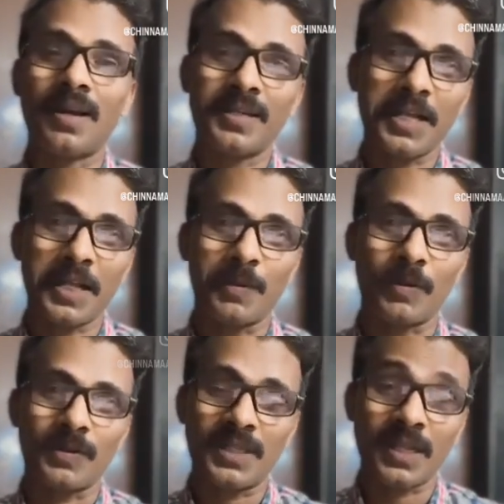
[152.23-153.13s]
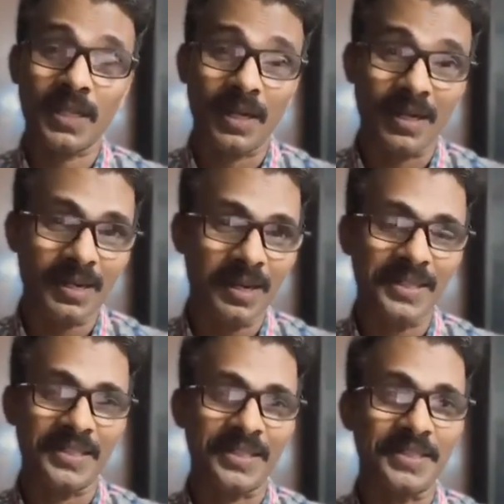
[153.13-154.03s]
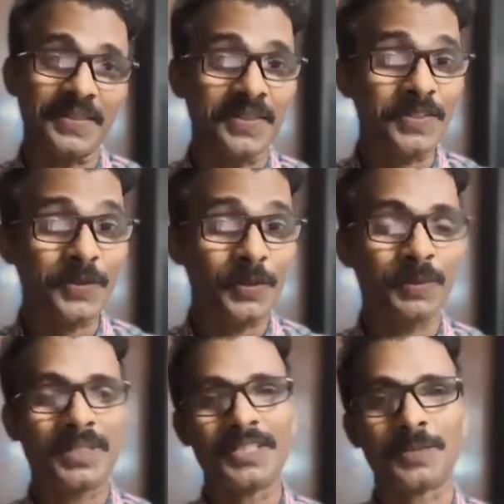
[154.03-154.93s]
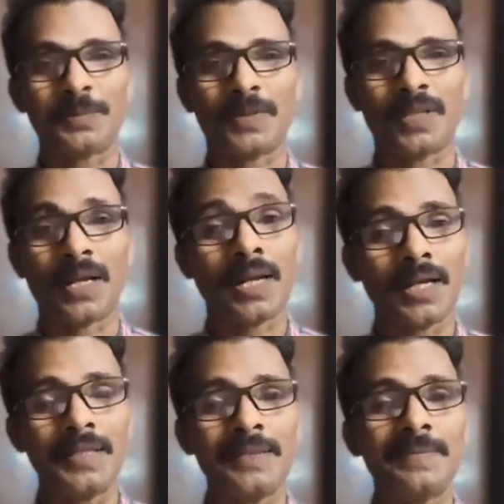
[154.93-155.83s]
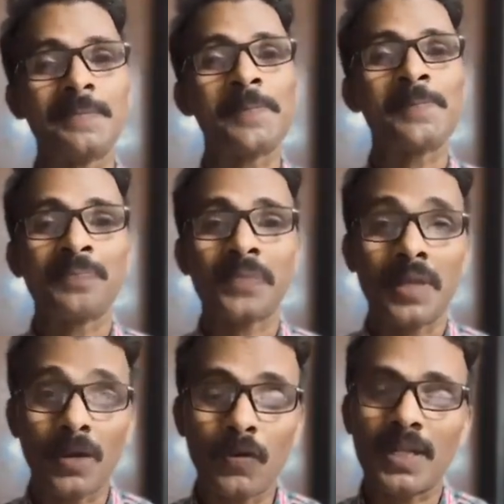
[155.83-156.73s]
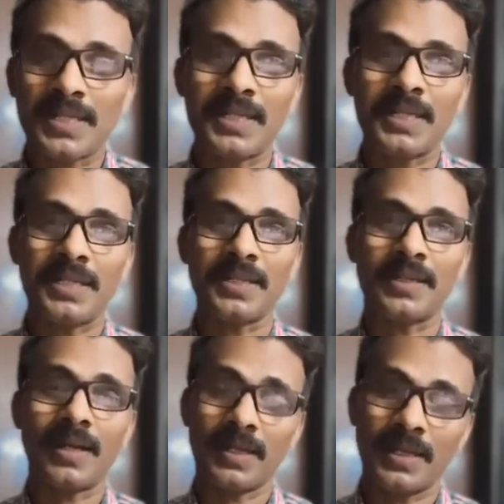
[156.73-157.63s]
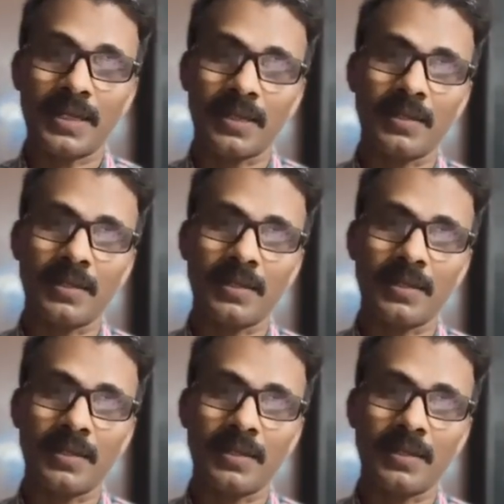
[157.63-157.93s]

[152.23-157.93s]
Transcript: అంటారేమో నేను అలా అంటలేదండి తీసుకోమనే చెప్తున్నా కానీ ఎవరికి అంటే